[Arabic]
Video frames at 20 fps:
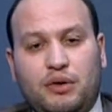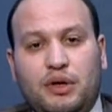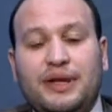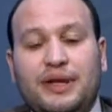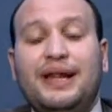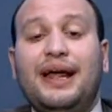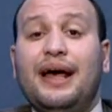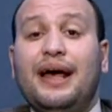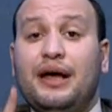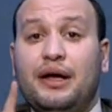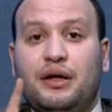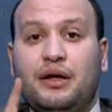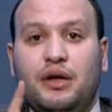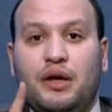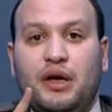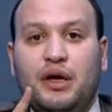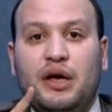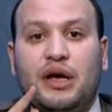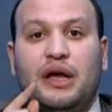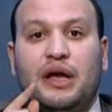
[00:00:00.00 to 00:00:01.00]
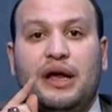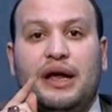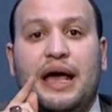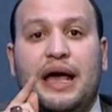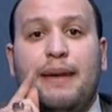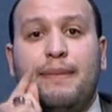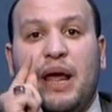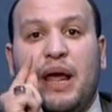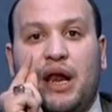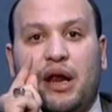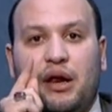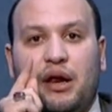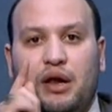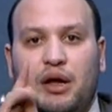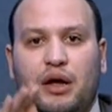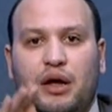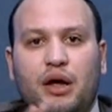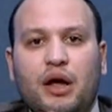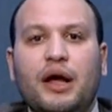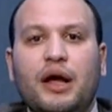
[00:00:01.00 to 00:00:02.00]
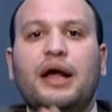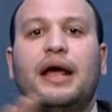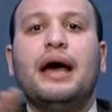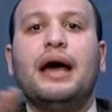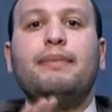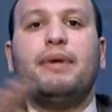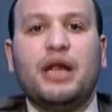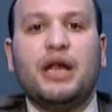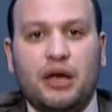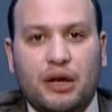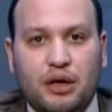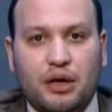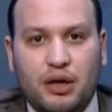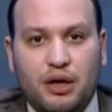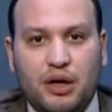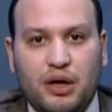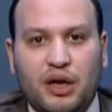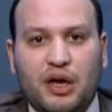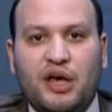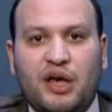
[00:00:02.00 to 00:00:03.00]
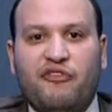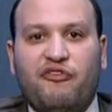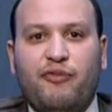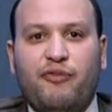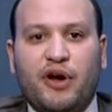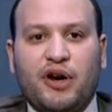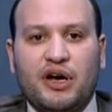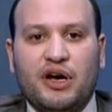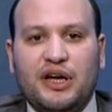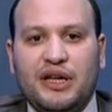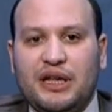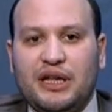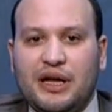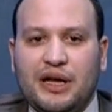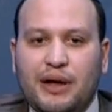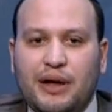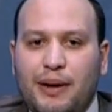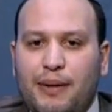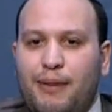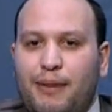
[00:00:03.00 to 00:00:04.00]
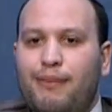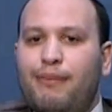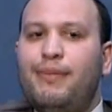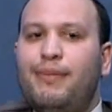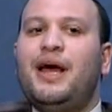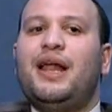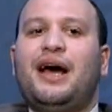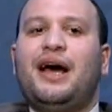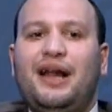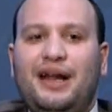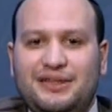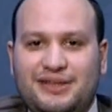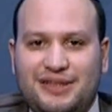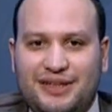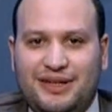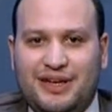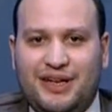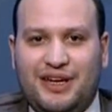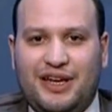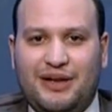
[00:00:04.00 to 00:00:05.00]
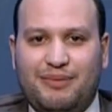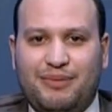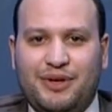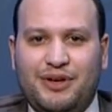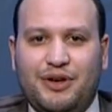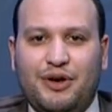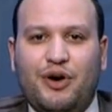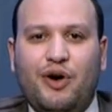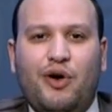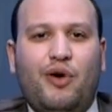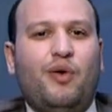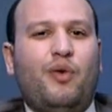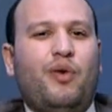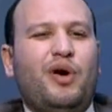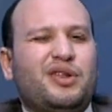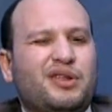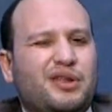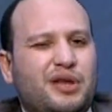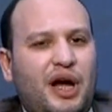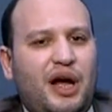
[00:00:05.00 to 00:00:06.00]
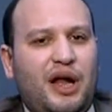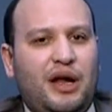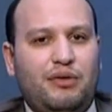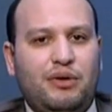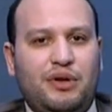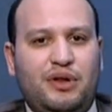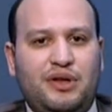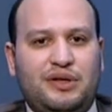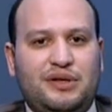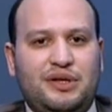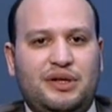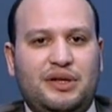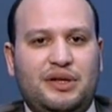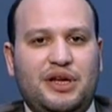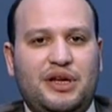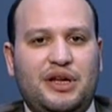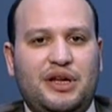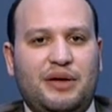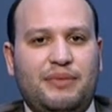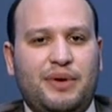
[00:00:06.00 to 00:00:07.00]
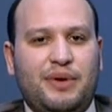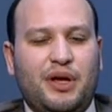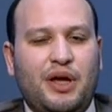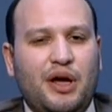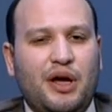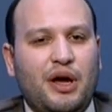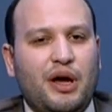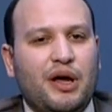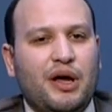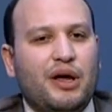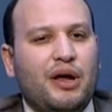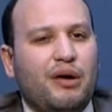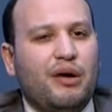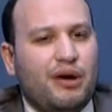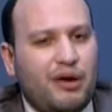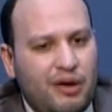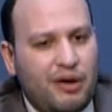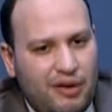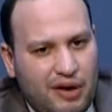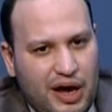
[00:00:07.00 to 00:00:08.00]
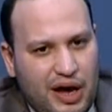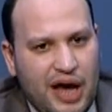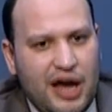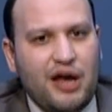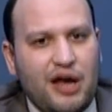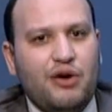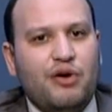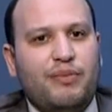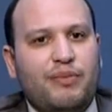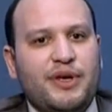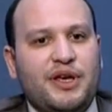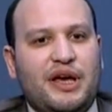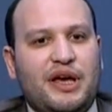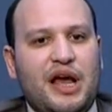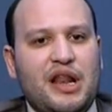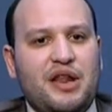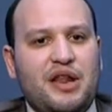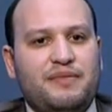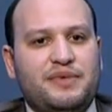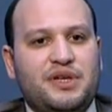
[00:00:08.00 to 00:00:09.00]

لا جمل جمل جه في مره كده مال على سيدنا النبي وغطى على ودن سيدنا النبي كانه بيكلم